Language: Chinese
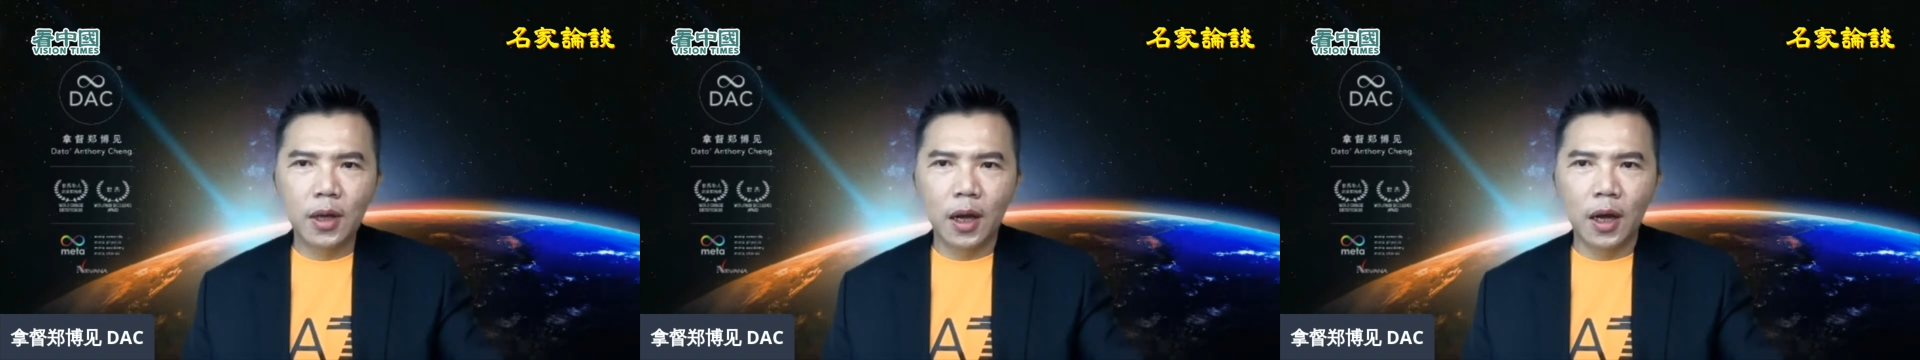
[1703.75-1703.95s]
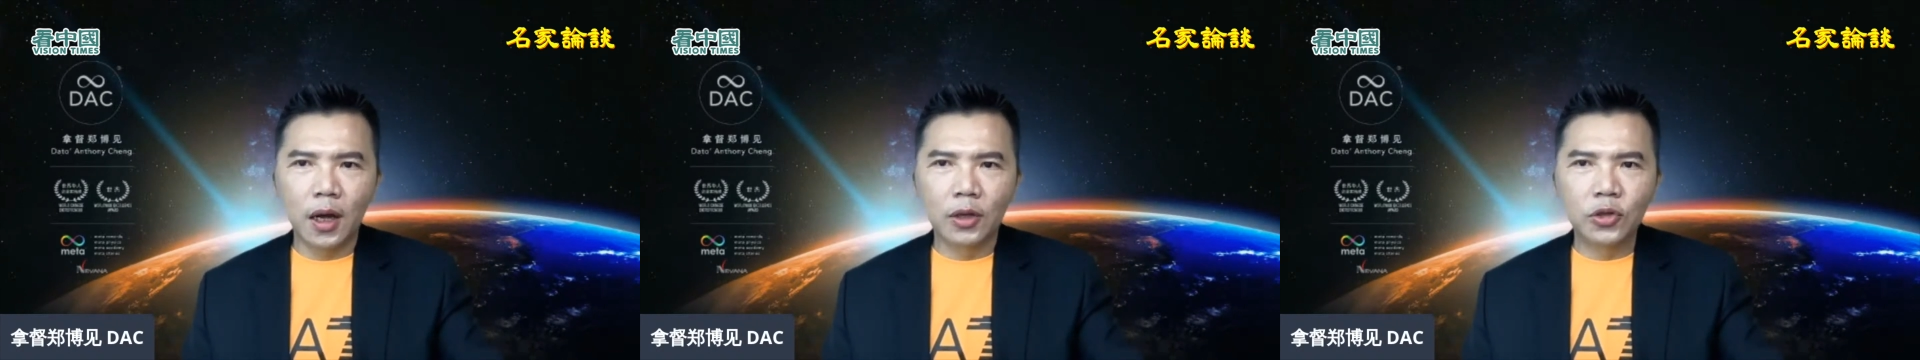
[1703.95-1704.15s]

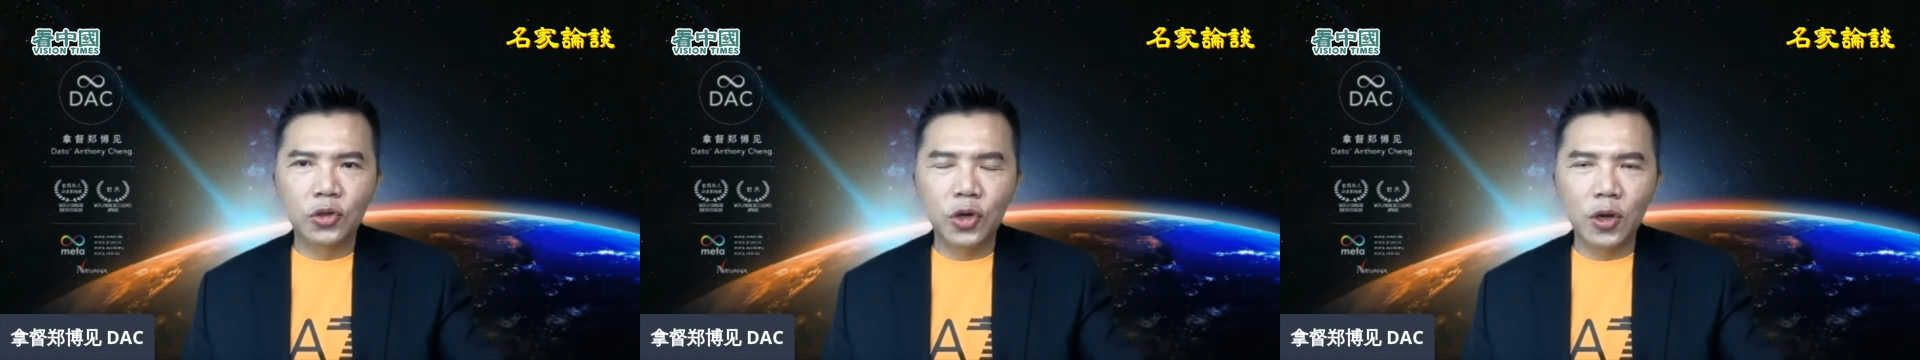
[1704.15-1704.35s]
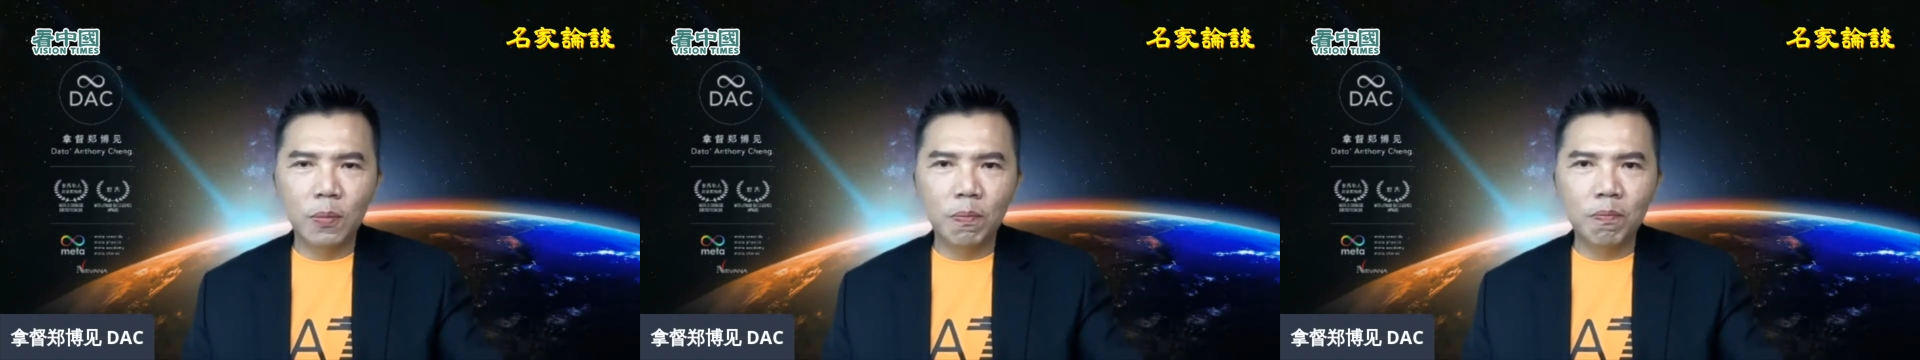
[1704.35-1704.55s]
呃
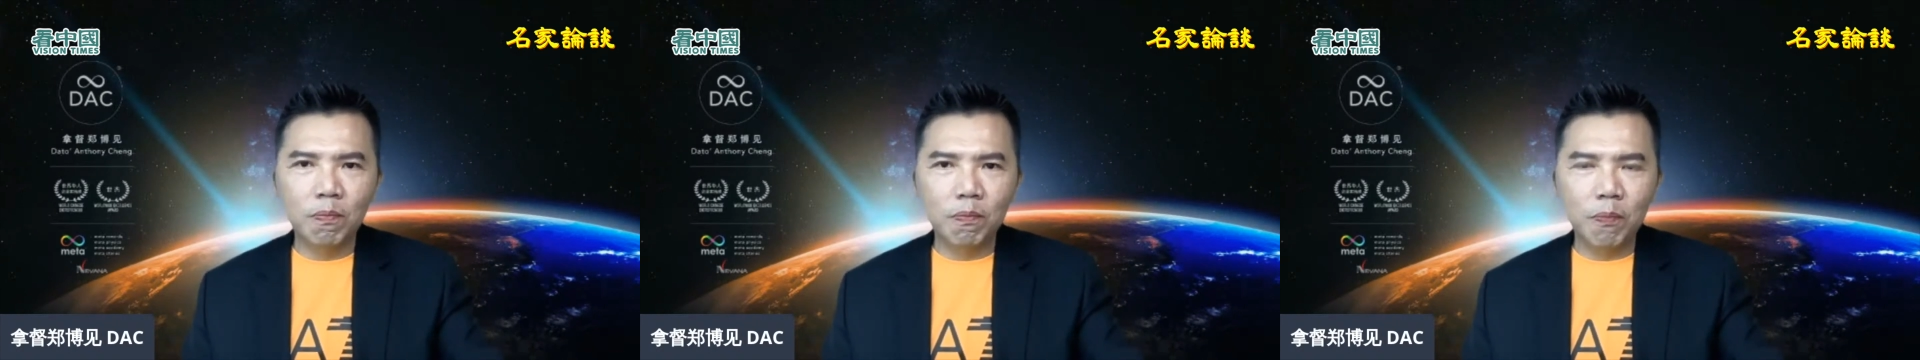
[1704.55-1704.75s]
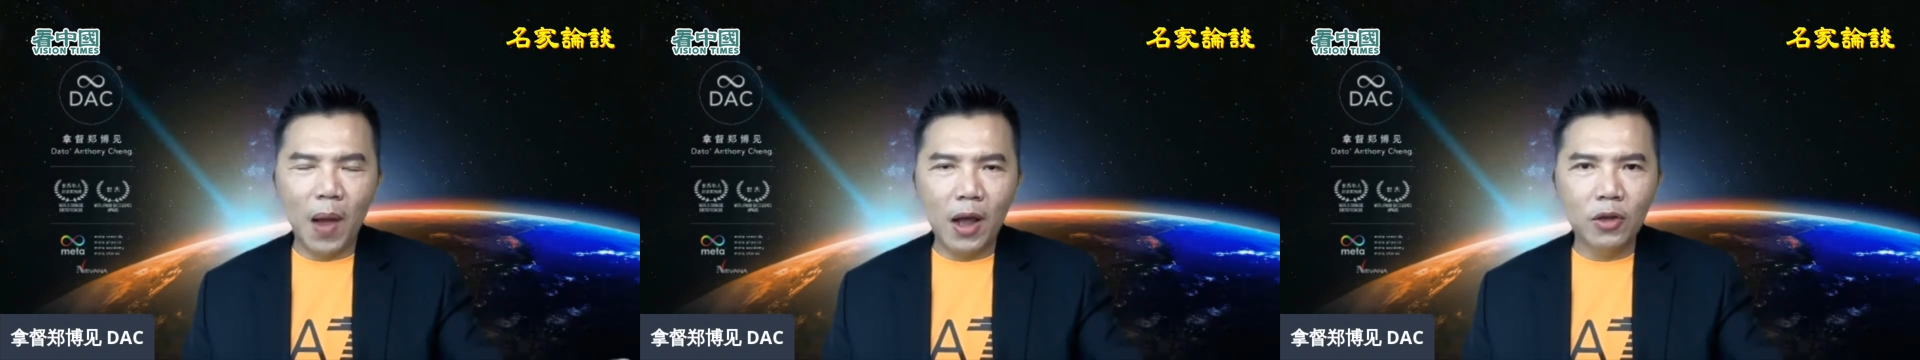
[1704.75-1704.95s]
去
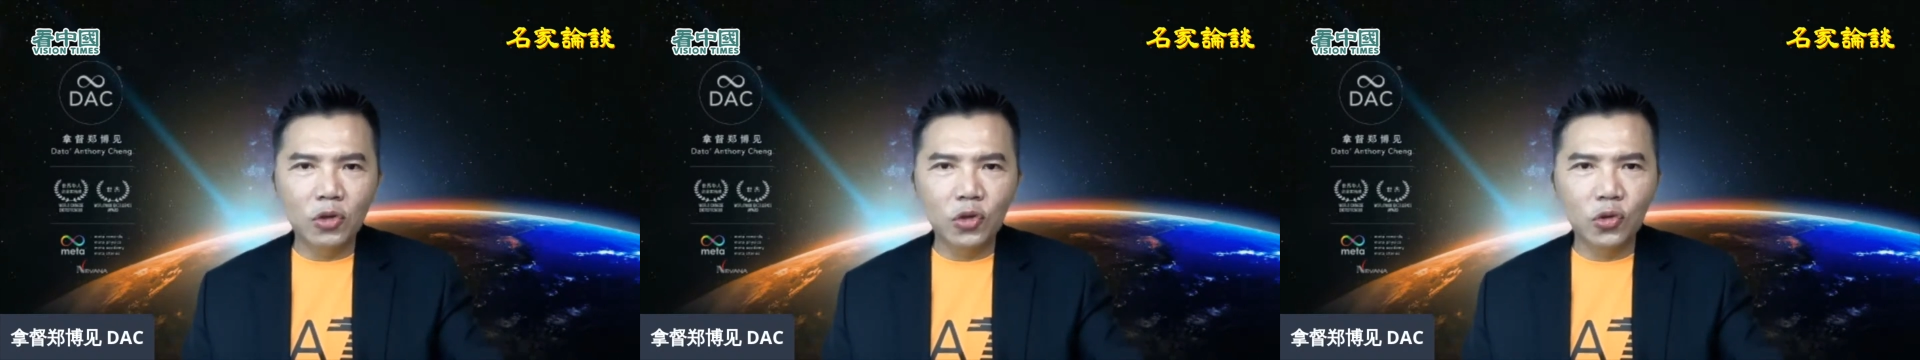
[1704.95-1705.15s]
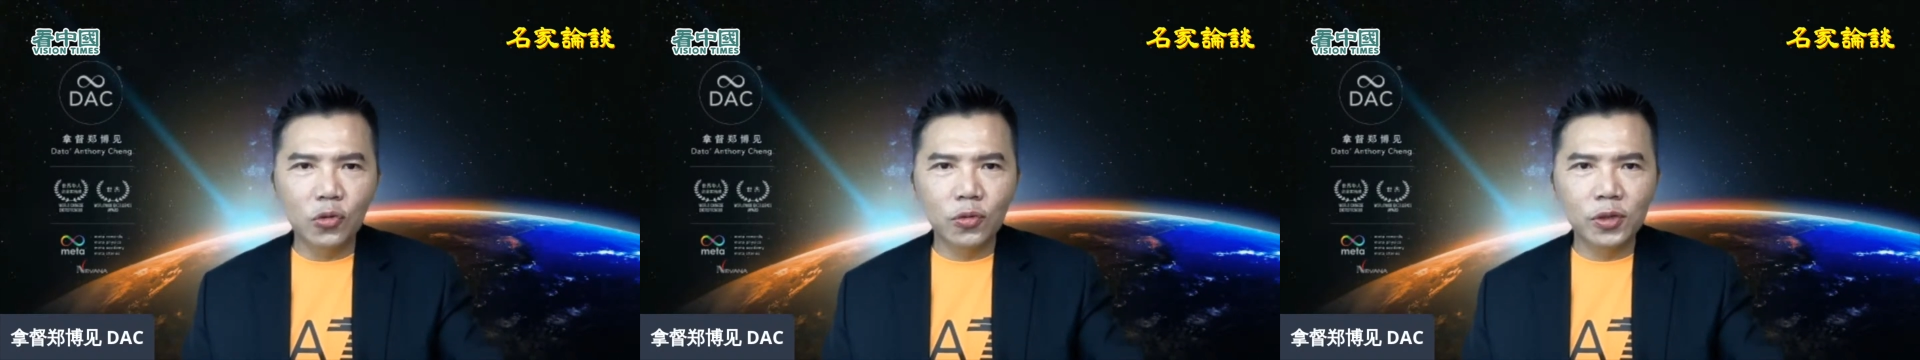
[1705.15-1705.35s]
帮
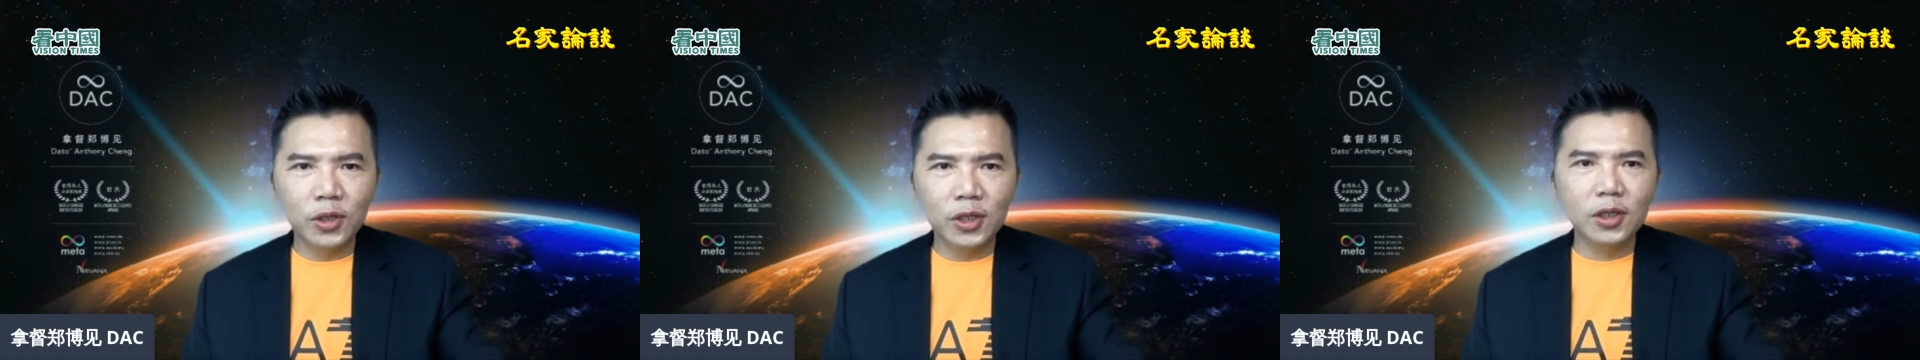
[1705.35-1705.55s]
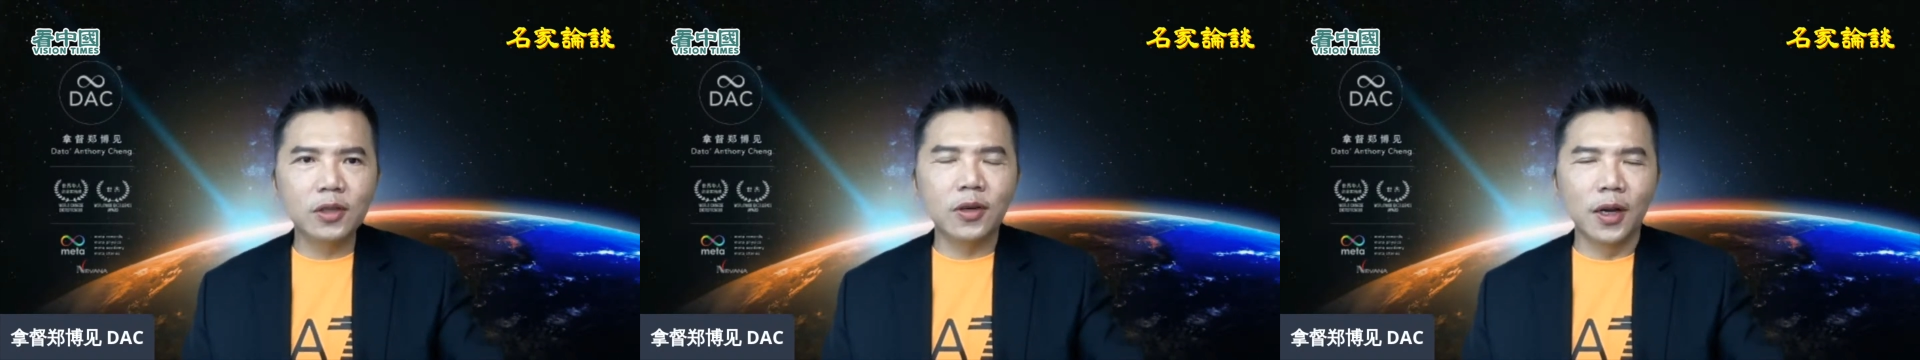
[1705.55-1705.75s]
助
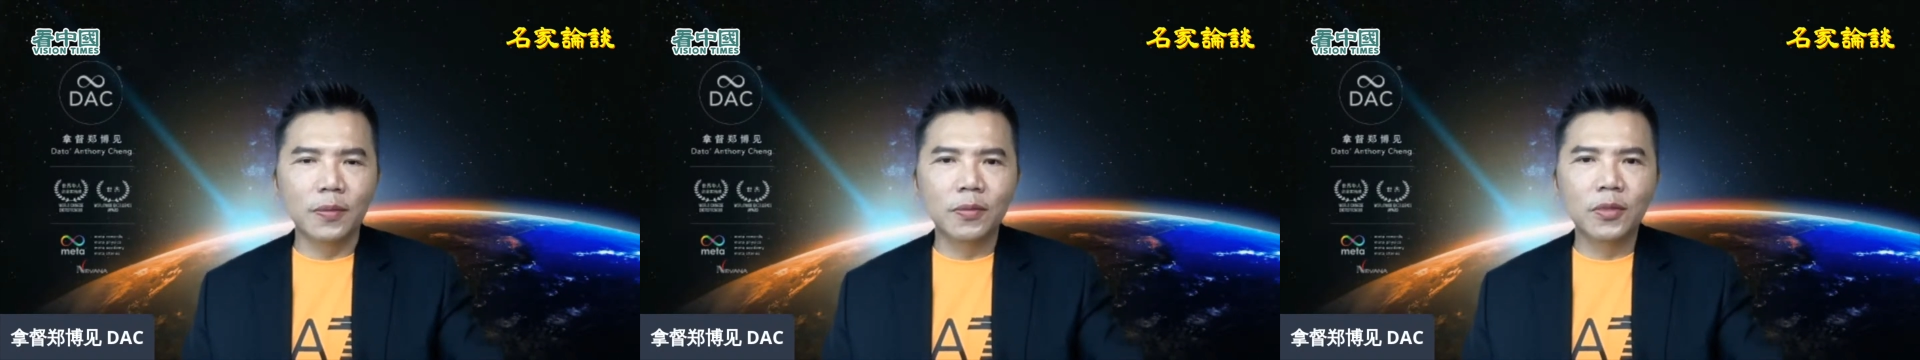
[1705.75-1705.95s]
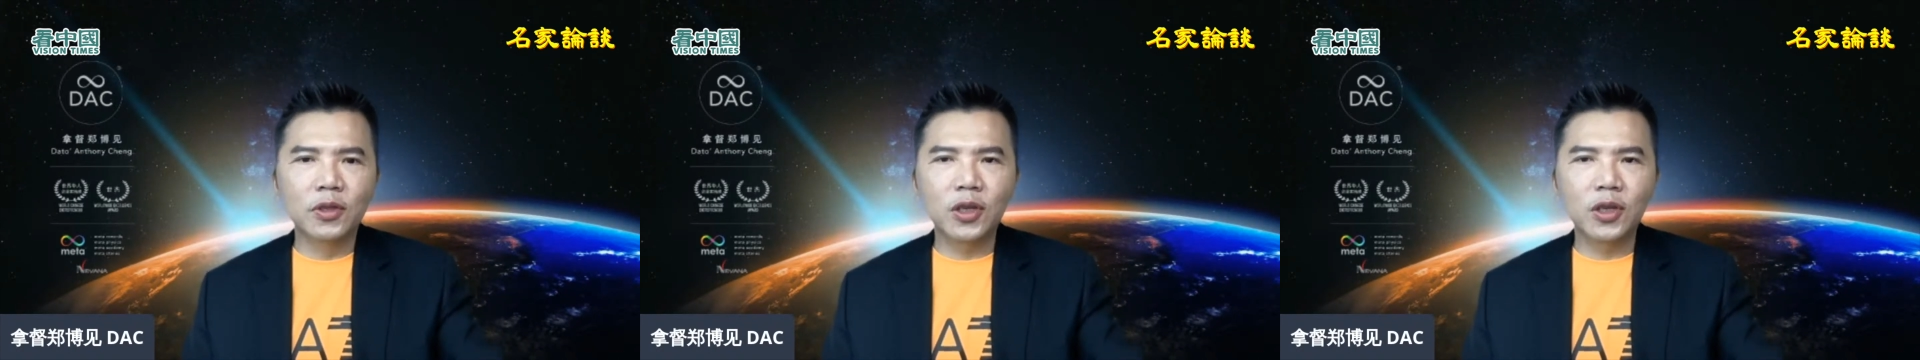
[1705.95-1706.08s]
世人，